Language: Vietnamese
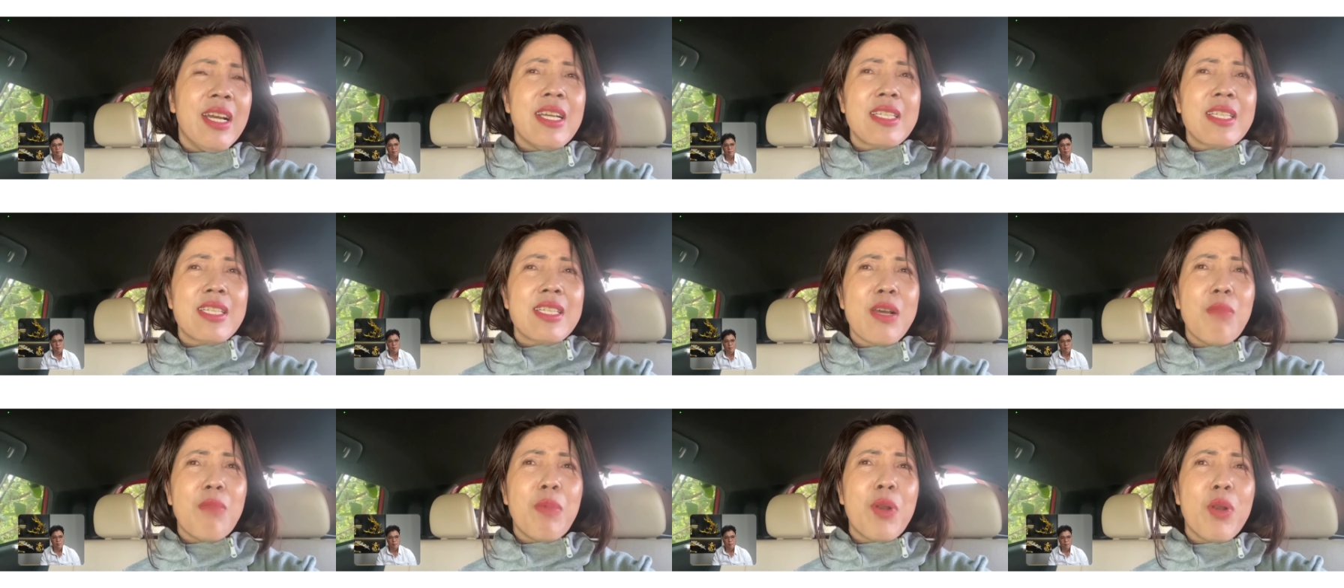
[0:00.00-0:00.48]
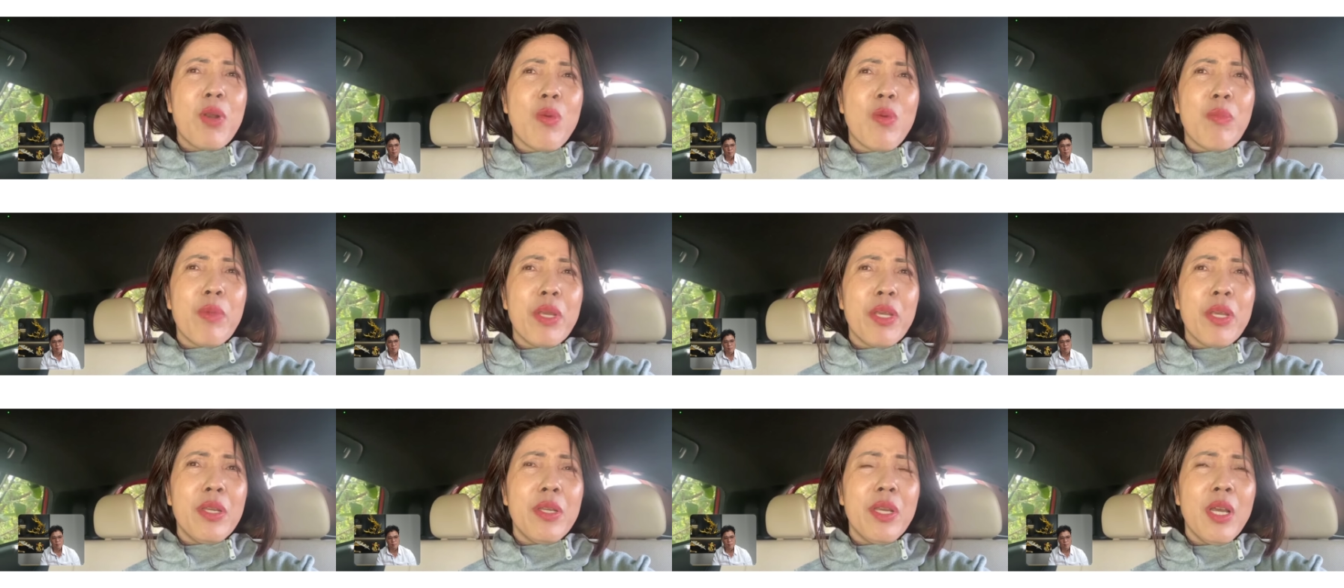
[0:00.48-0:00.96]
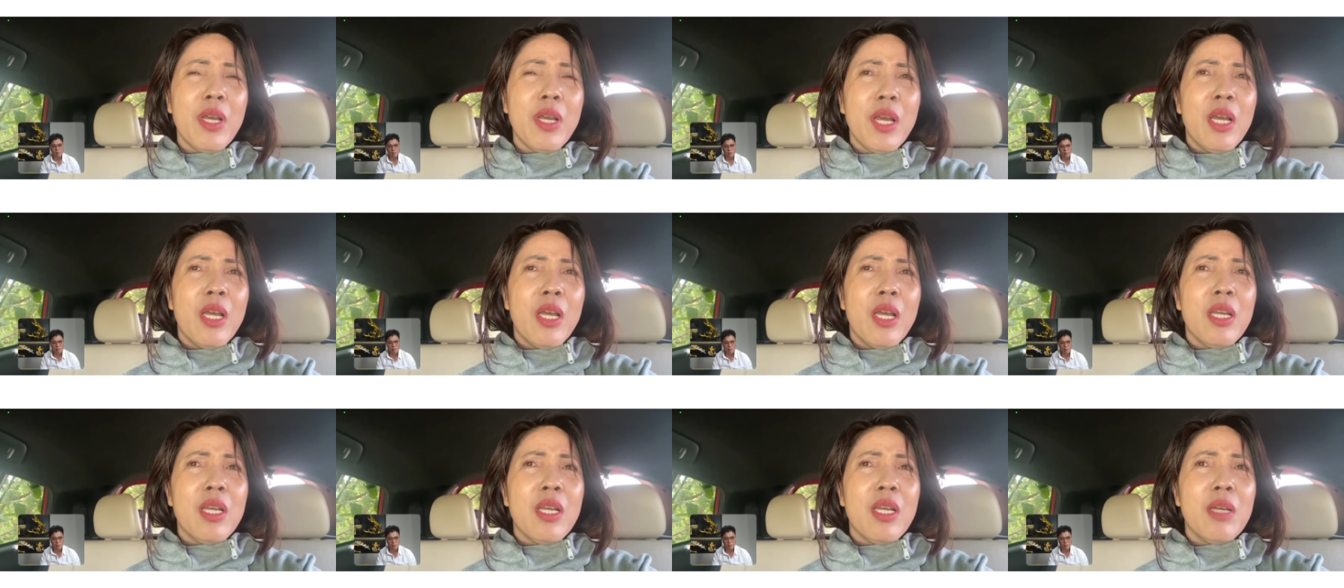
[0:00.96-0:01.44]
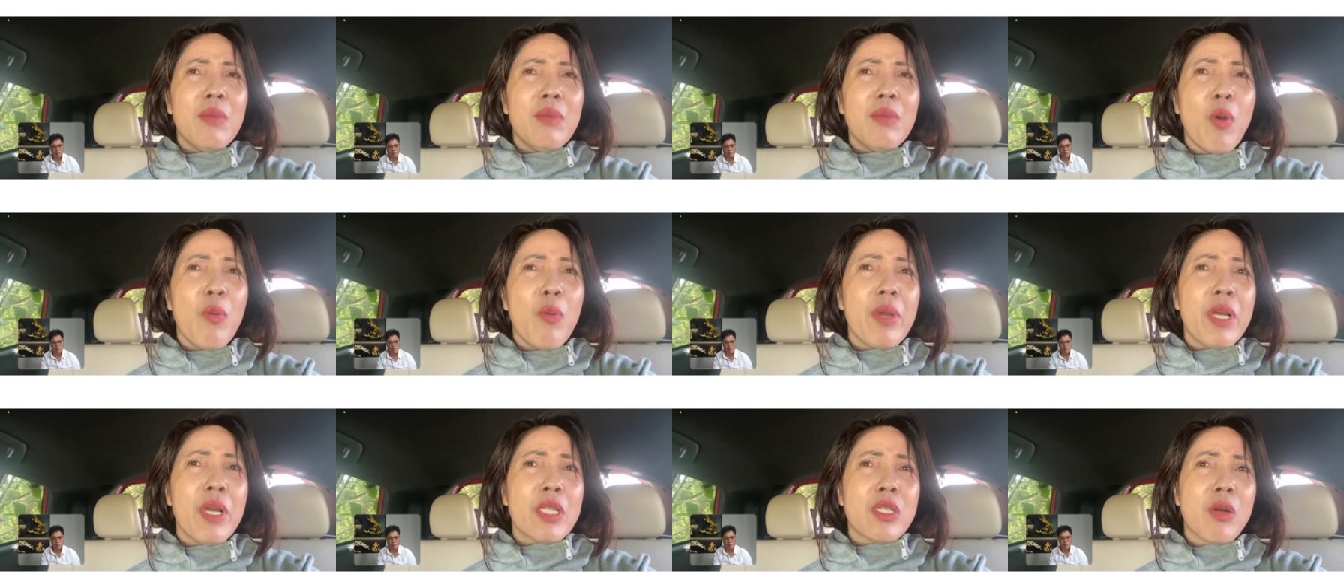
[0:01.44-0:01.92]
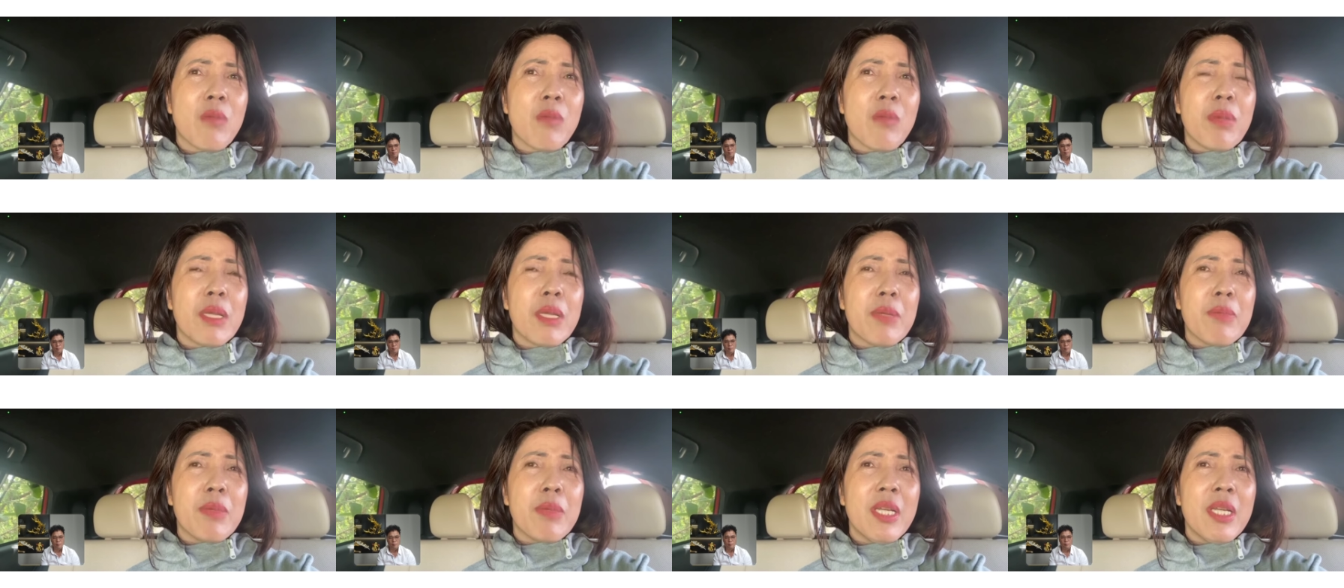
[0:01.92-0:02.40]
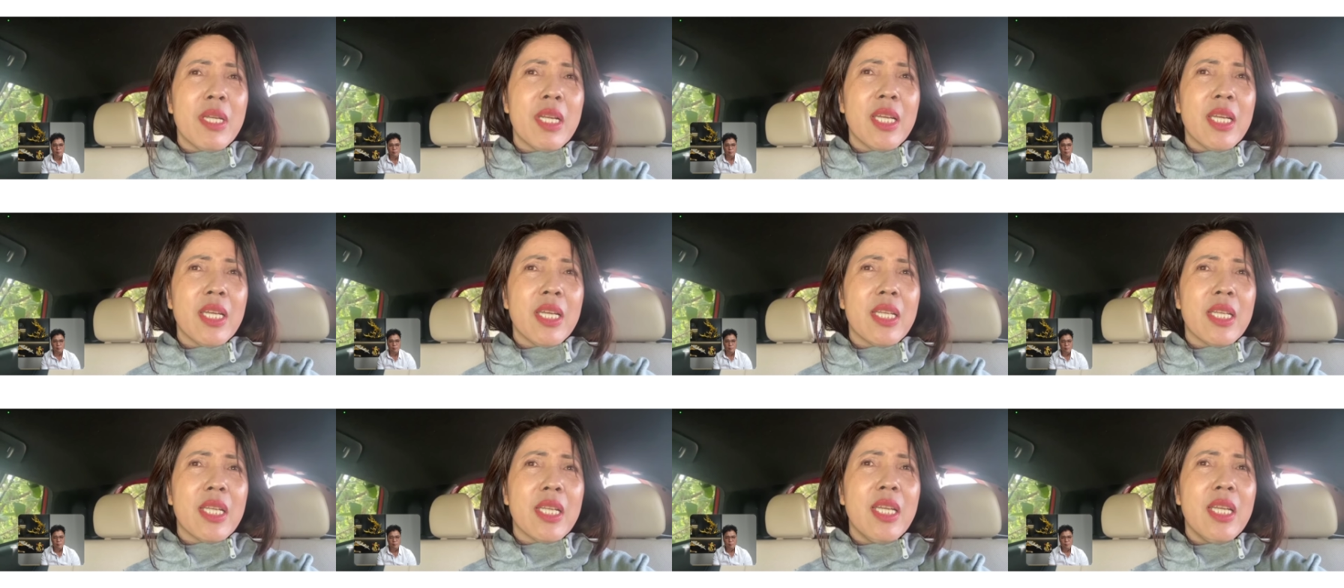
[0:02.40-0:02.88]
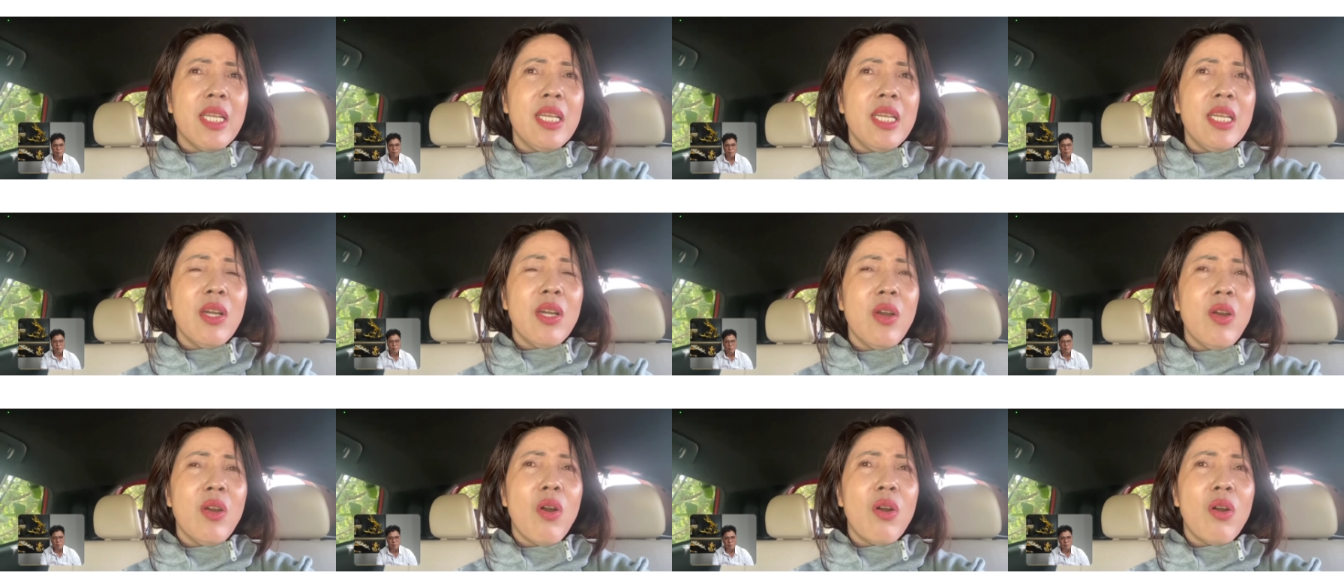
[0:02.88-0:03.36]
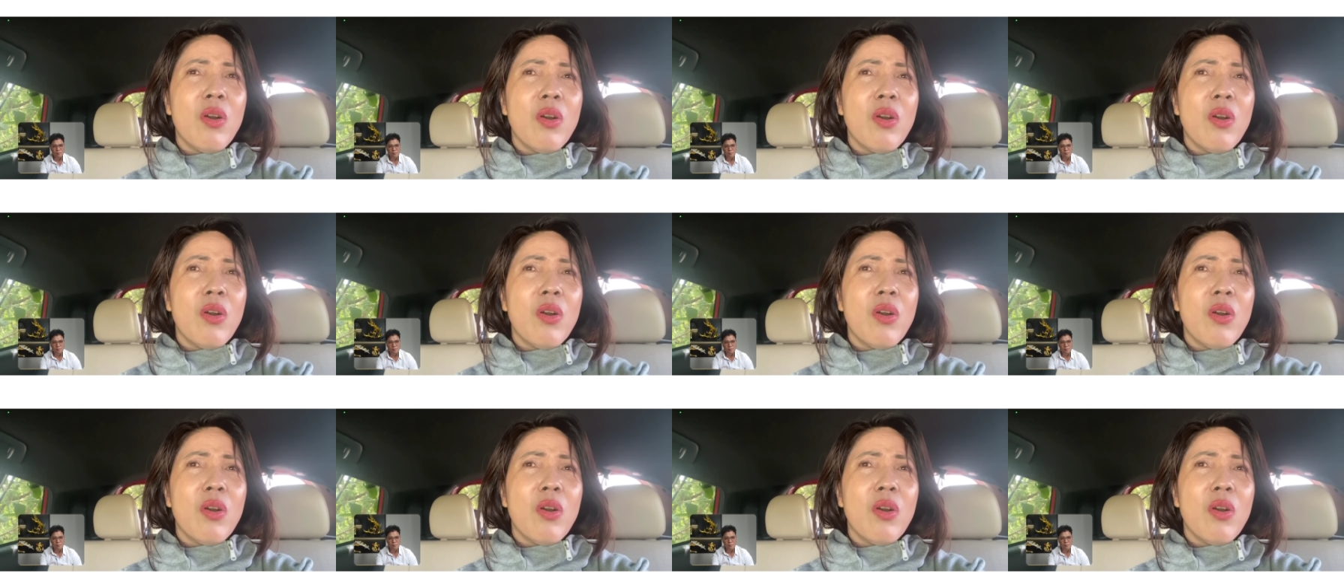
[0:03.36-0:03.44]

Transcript: thế xong bắt đầu mới bố mẹ chồng mình mới lại đi